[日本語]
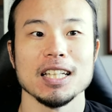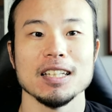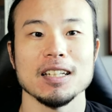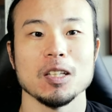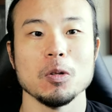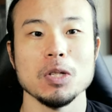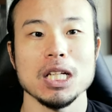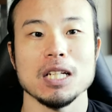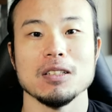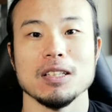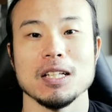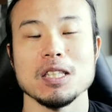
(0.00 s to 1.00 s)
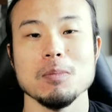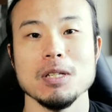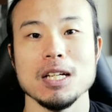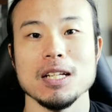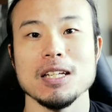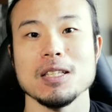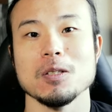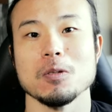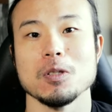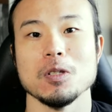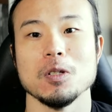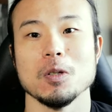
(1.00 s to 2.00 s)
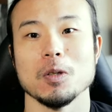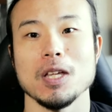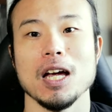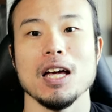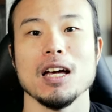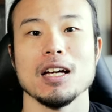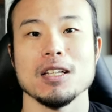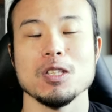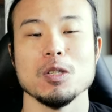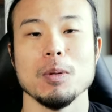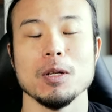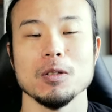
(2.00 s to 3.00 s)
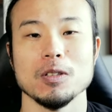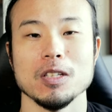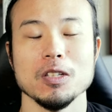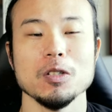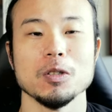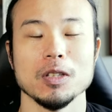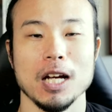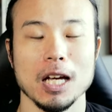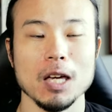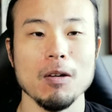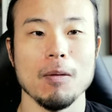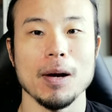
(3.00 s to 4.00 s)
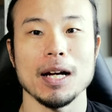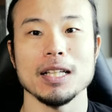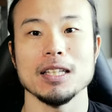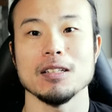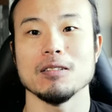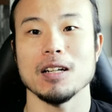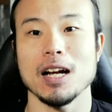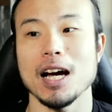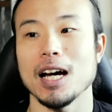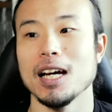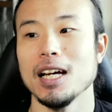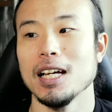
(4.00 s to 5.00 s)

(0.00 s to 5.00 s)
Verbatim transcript: ただとにかく辰巳でレースをするとターンが滑るっていうのだけはわかってるから、